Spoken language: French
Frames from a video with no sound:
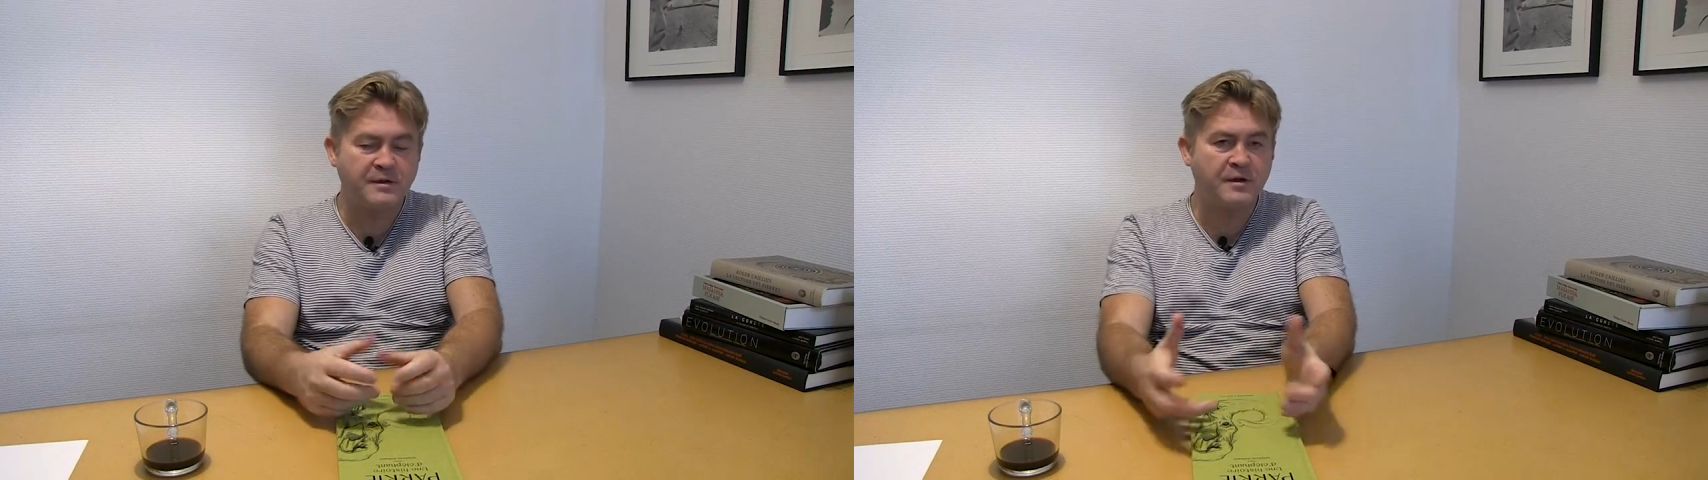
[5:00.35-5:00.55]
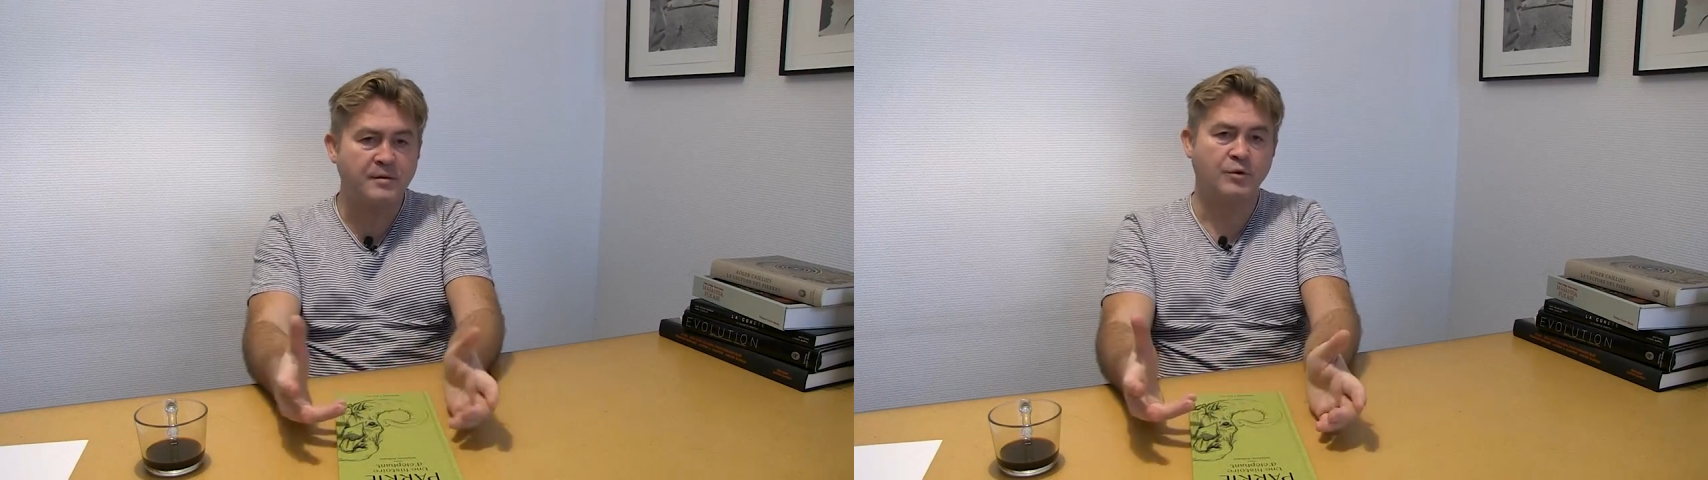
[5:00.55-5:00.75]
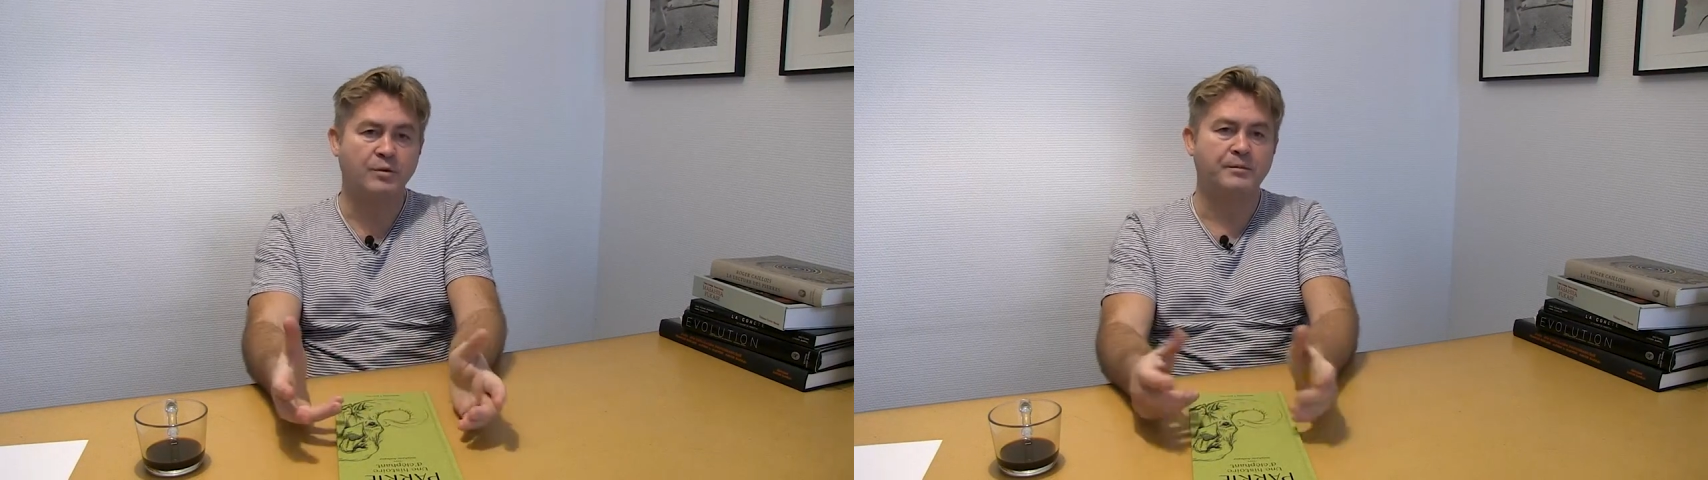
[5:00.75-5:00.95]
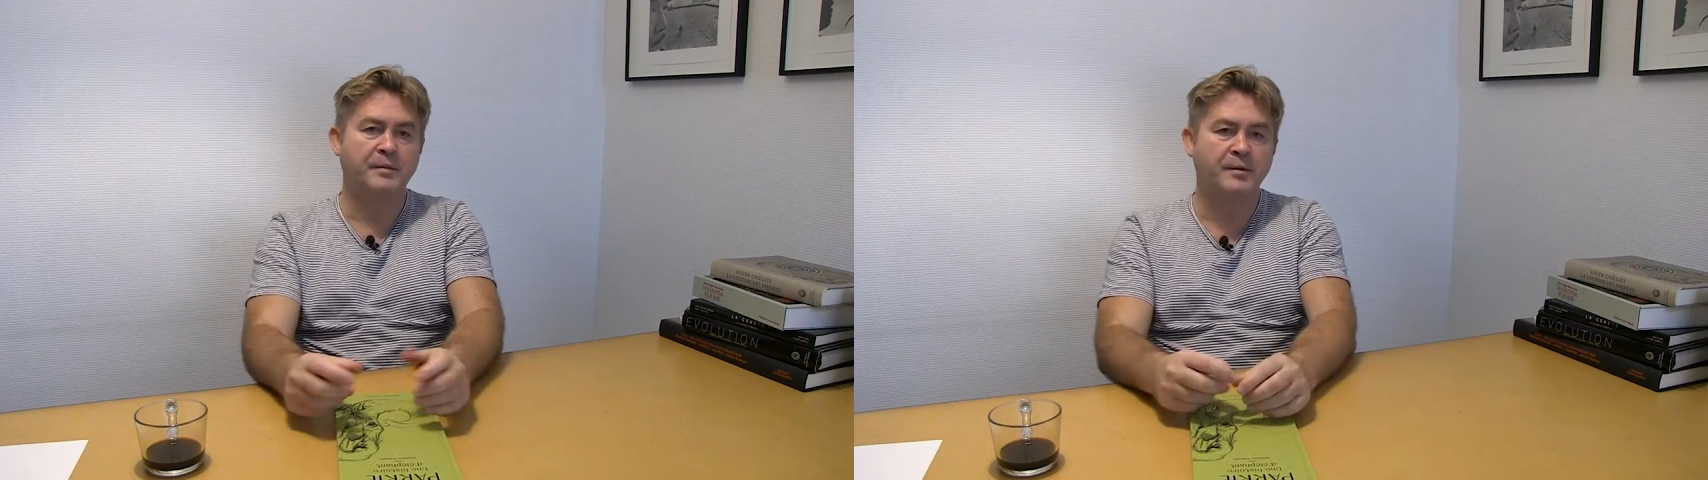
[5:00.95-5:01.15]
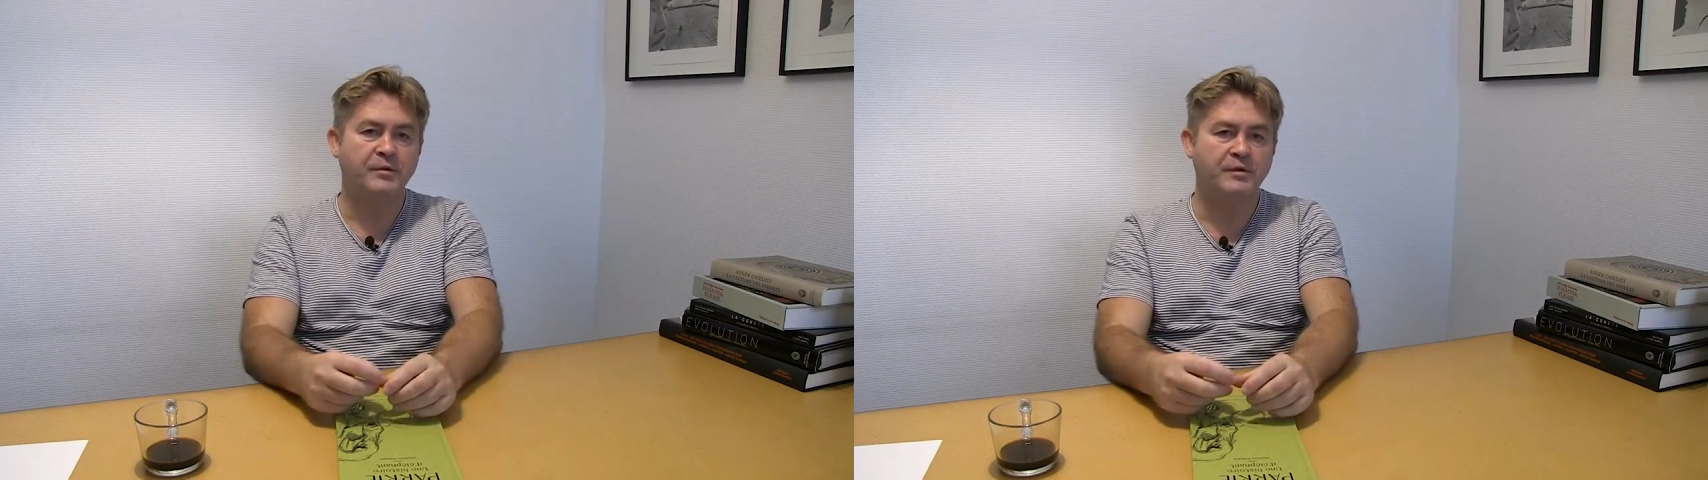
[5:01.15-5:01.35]
d'animaux,
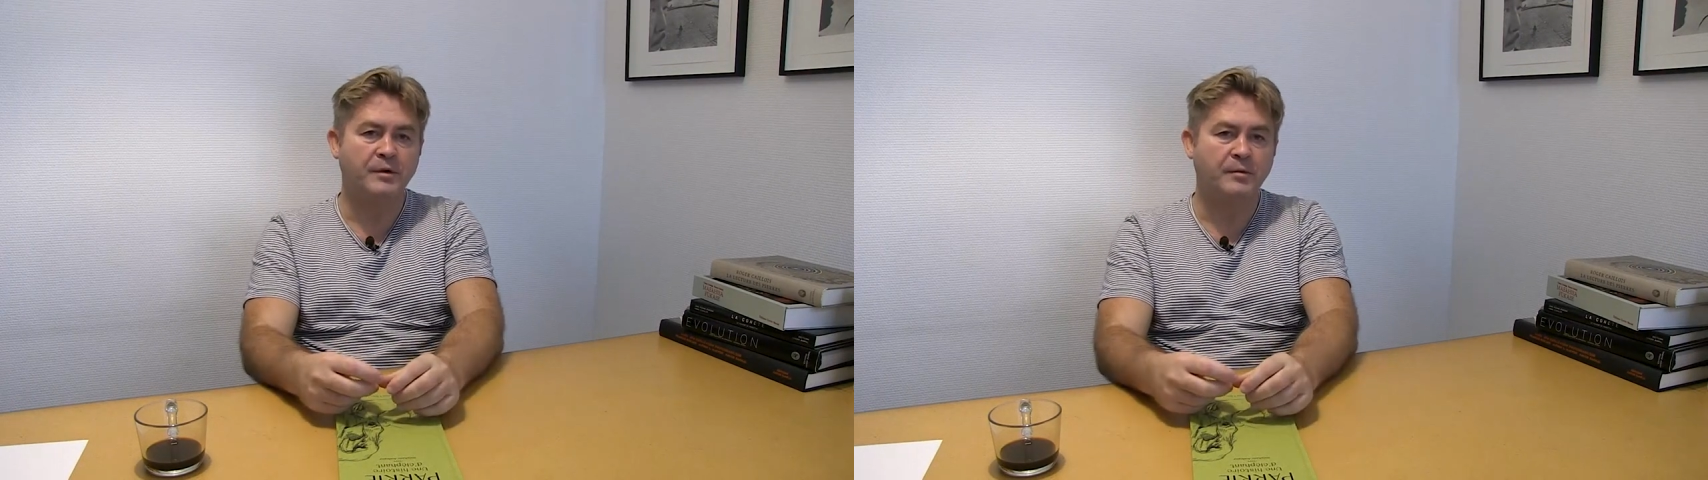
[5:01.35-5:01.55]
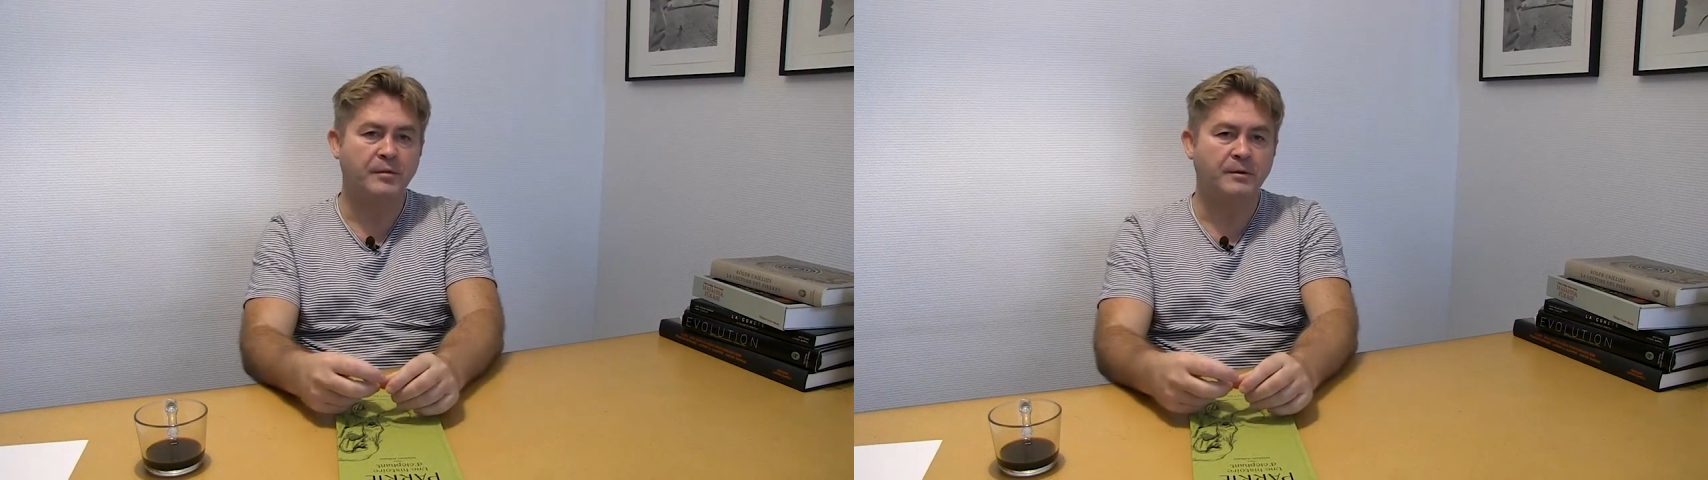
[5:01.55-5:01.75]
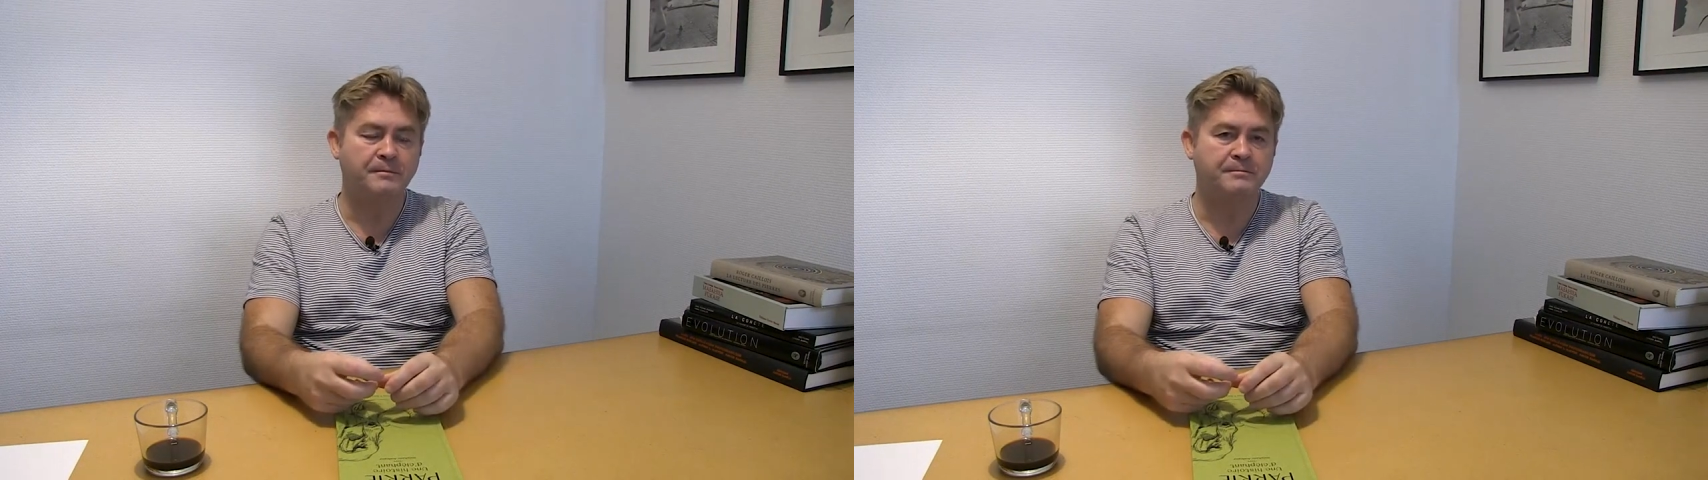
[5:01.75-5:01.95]
il me semble.